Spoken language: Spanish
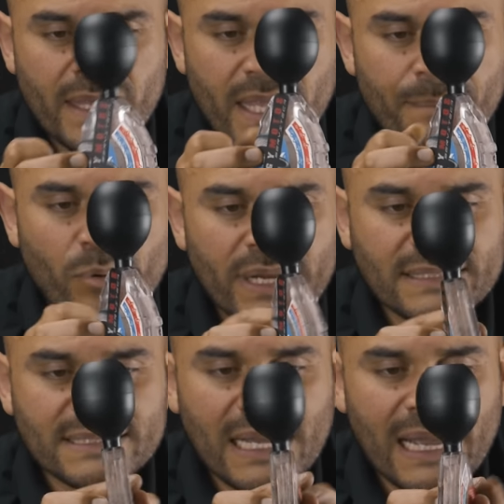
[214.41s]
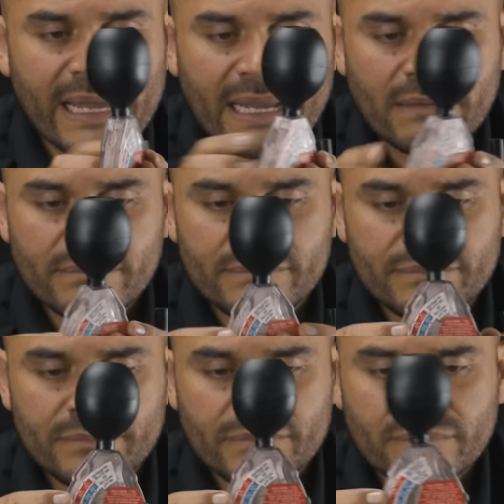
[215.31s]
Y por esta cara,
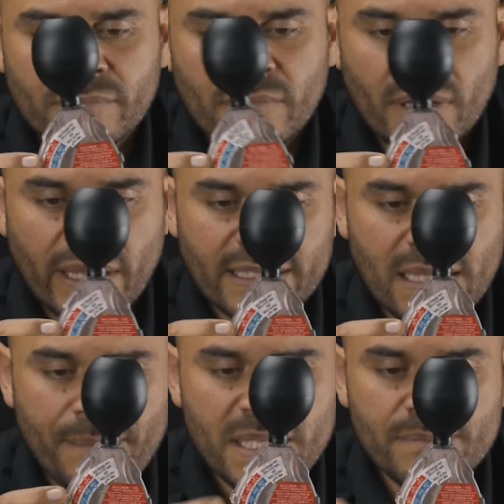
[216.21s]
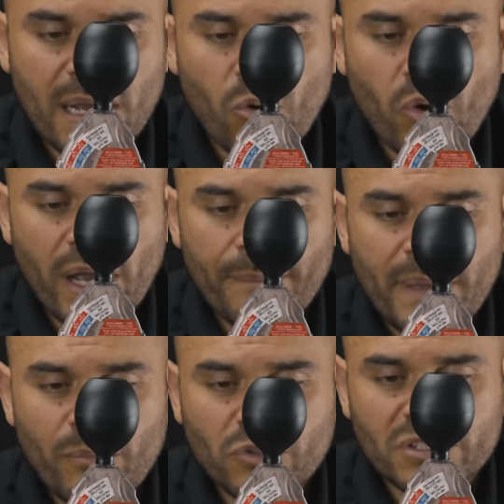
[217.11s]
esa misma aguja
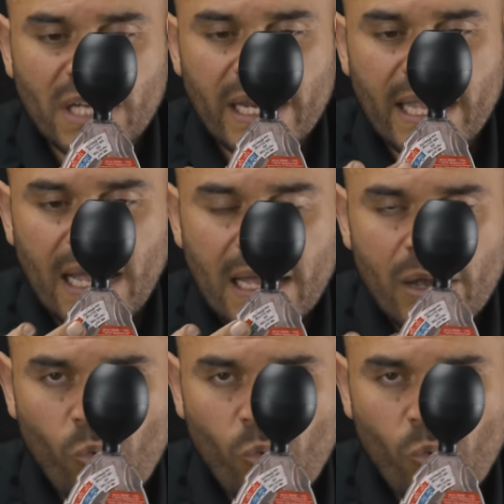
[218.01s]
me mostraría